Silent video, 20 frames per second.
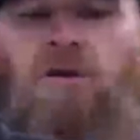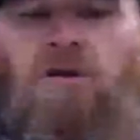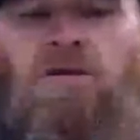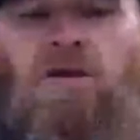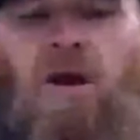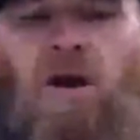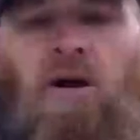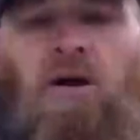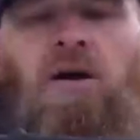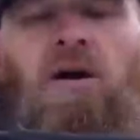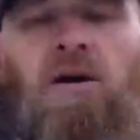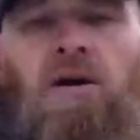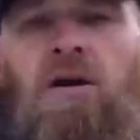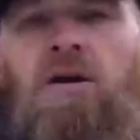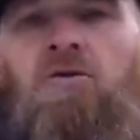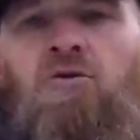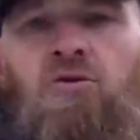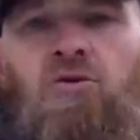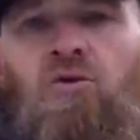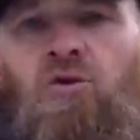ça,
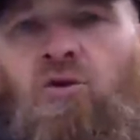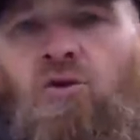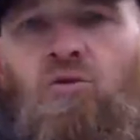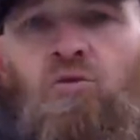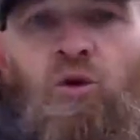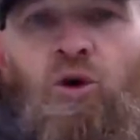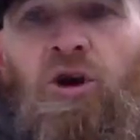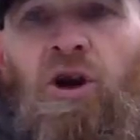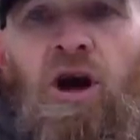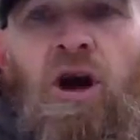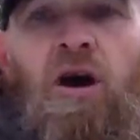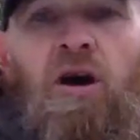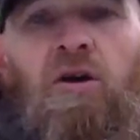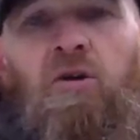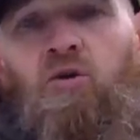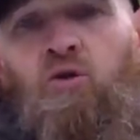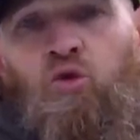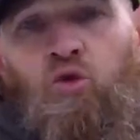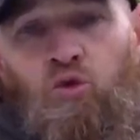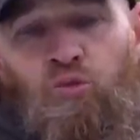les couteaux Mora
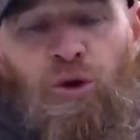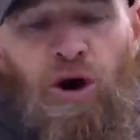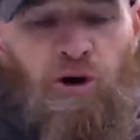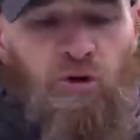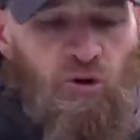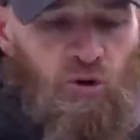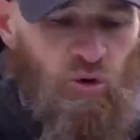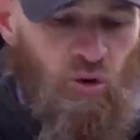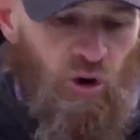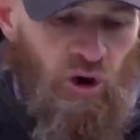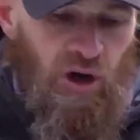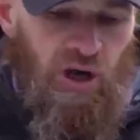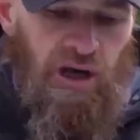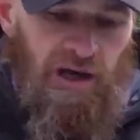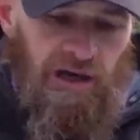ou Baco,